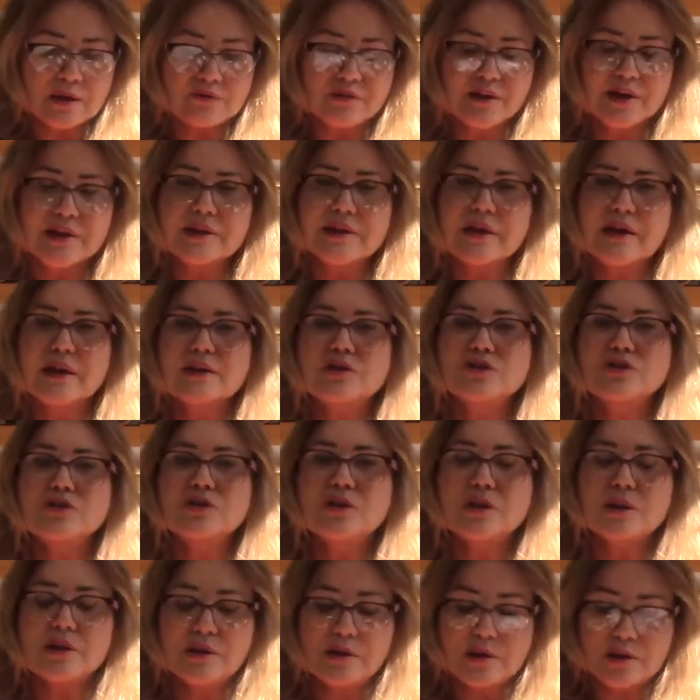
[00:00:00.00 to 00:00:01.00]
a vaidade
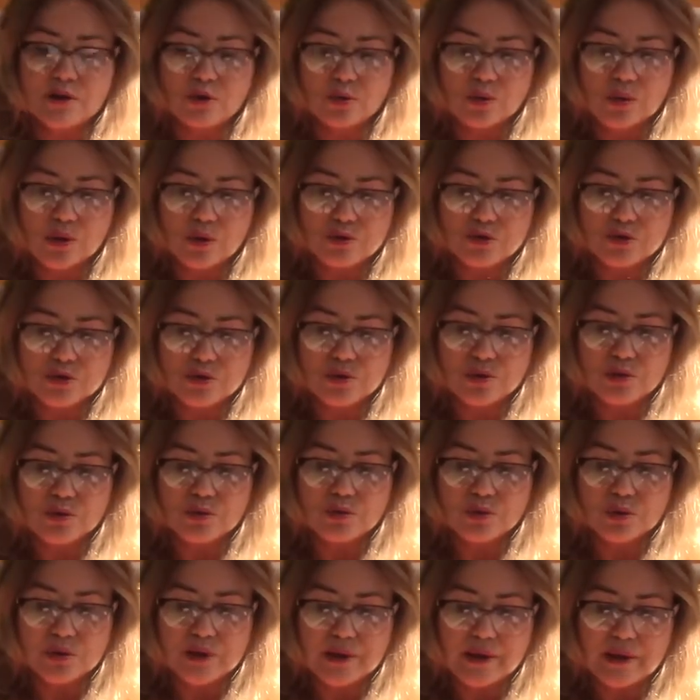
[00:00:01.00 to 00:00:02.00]
intelectual de
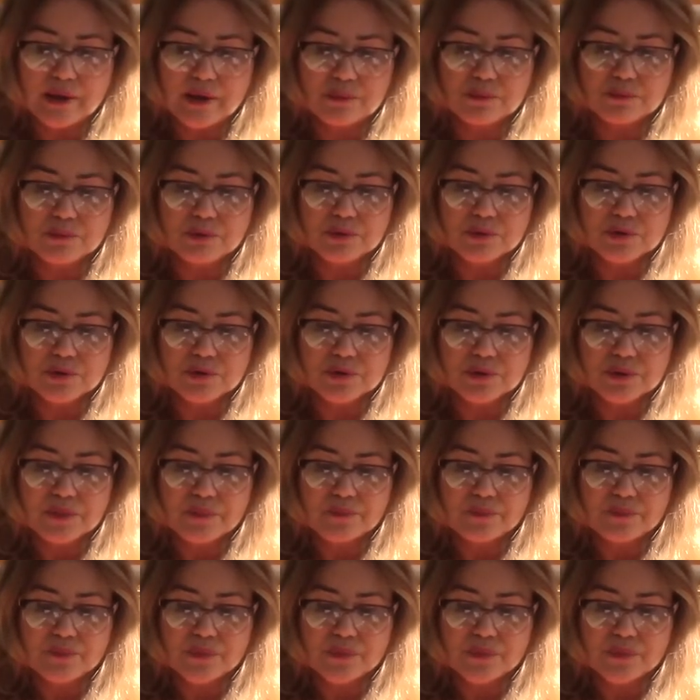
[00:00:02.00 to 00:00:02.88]
Nicodemos